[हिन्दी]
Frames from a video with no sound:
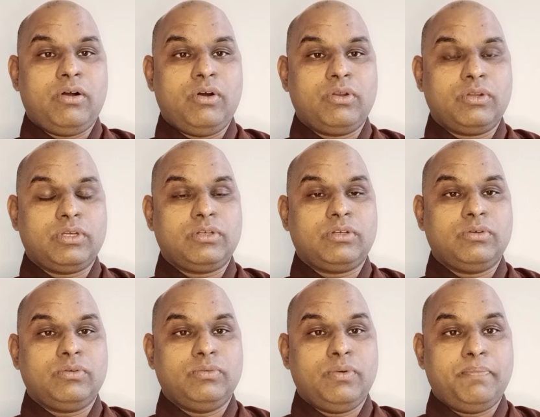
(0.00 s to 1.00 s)
और
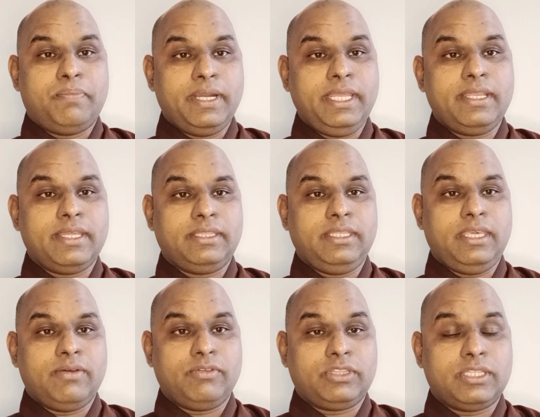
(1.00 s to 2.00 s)
वो बनी रहती है
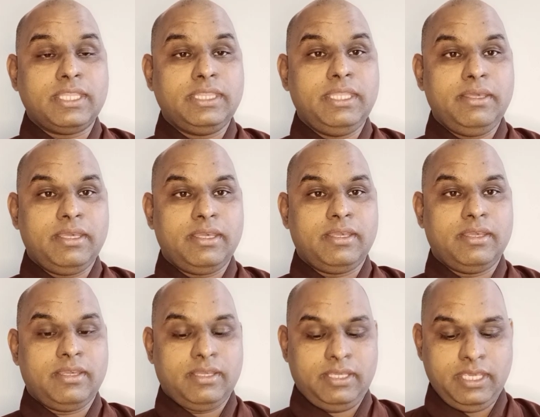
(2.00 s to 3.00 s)
वो थद
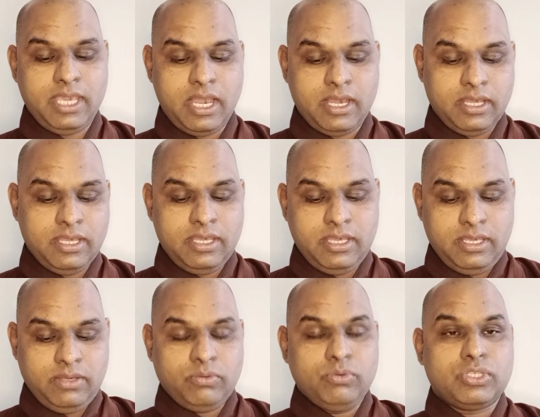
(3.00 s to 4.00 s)
या
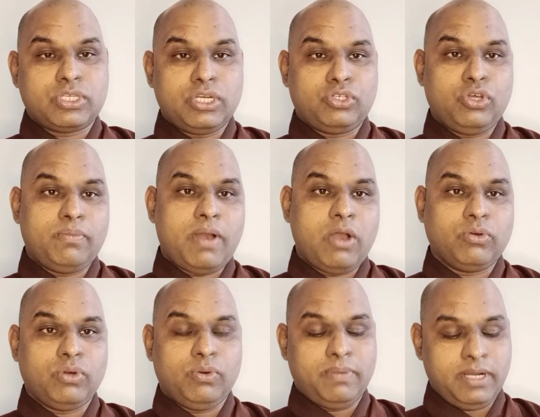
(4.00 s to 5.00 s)
उस कठोर भाव
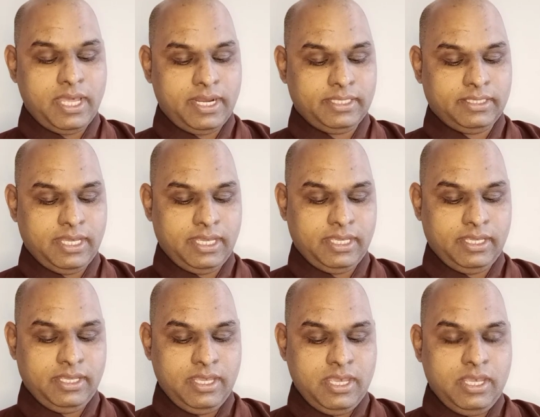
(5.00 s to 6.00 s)
को बना रहता है
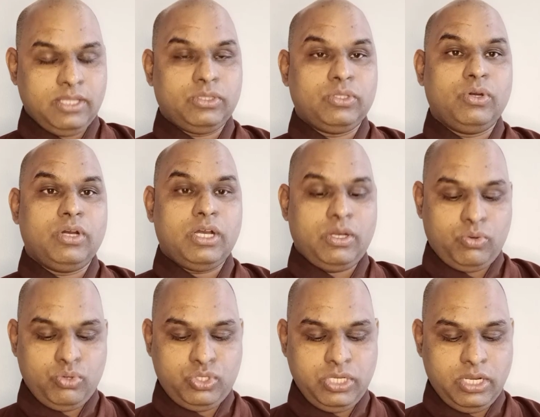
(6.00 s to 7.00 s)
तो
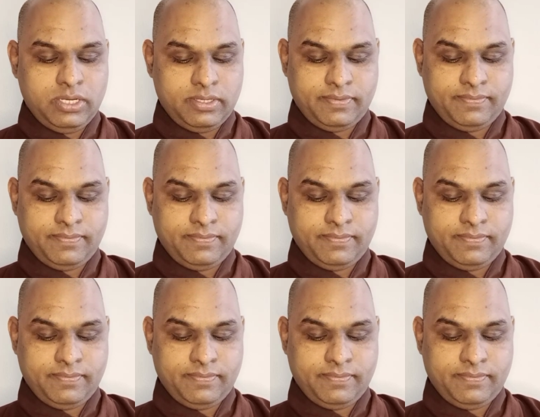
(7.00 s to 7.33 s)
अकुशल